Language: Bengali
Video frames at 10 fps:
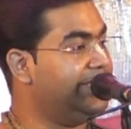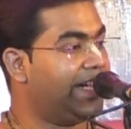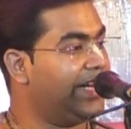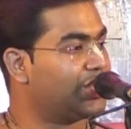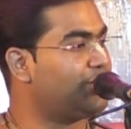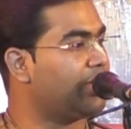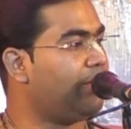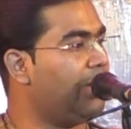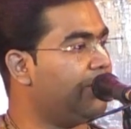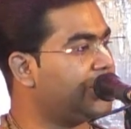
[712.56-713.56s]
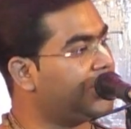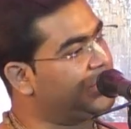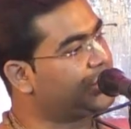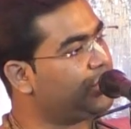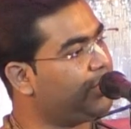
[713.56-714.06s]
যে কৃষ্ণকে ভালোবাসে
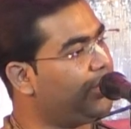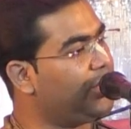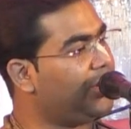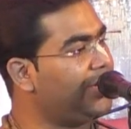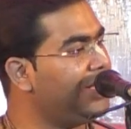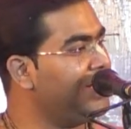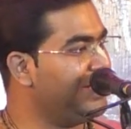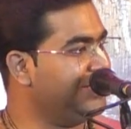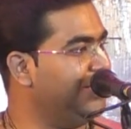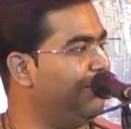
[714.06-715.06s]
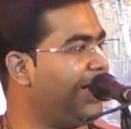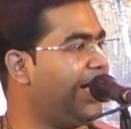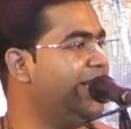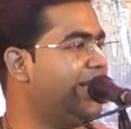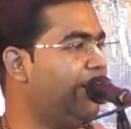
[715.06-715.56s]
কৃষ্ণকে বড় করে যে মা
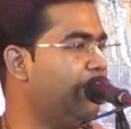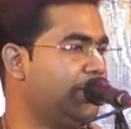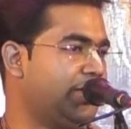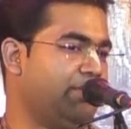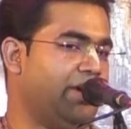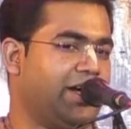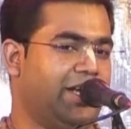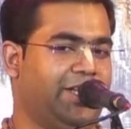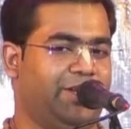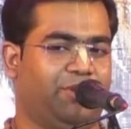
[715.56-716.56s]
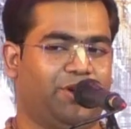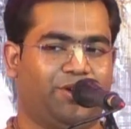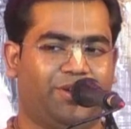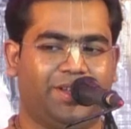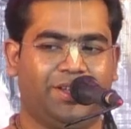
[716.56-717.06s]
কালীকে ভালোবাসে সে মা কালীকে বড়
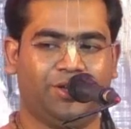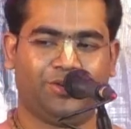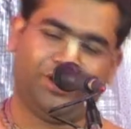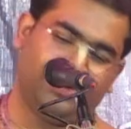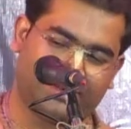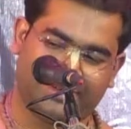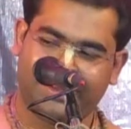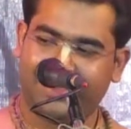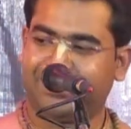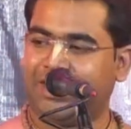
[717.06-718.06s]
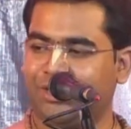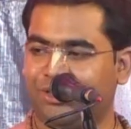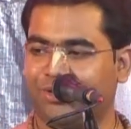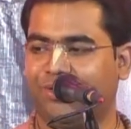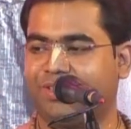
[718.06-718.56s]
করে করুক তাতে
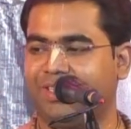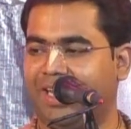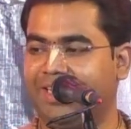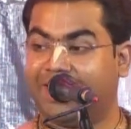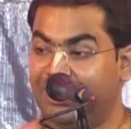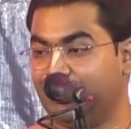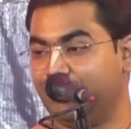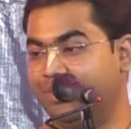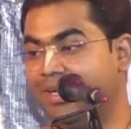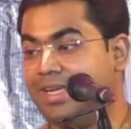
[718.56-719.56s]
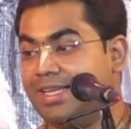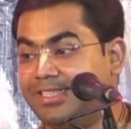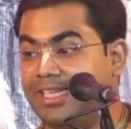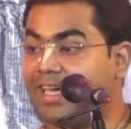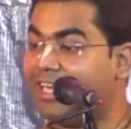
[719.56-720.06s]
কোনো ক্ষতি নাই কিন্তু
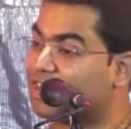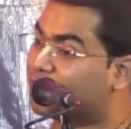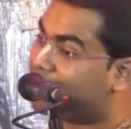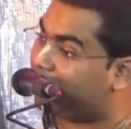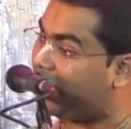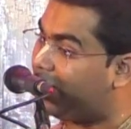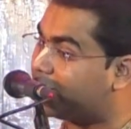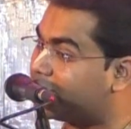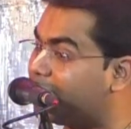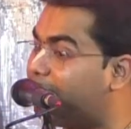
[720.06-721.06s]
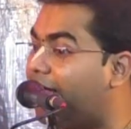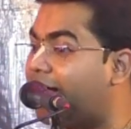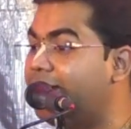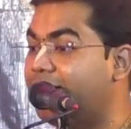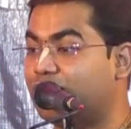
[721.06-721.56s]
যে কৃষ্ণকে ভালোবাসে সে মা
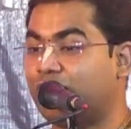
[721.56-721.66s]
কালীকে